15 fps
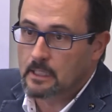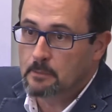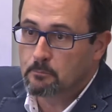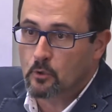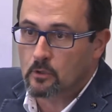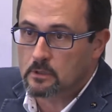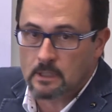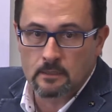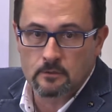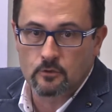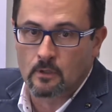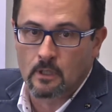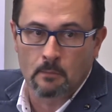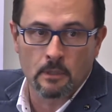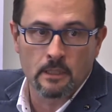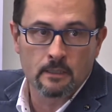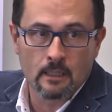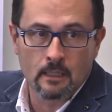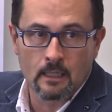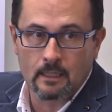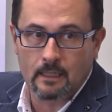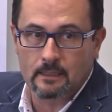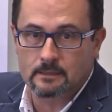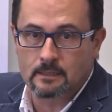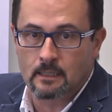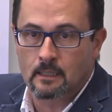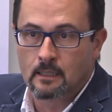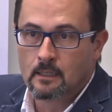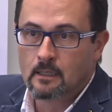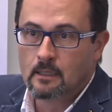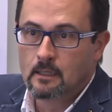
Y por tanto, en la medida en la que esa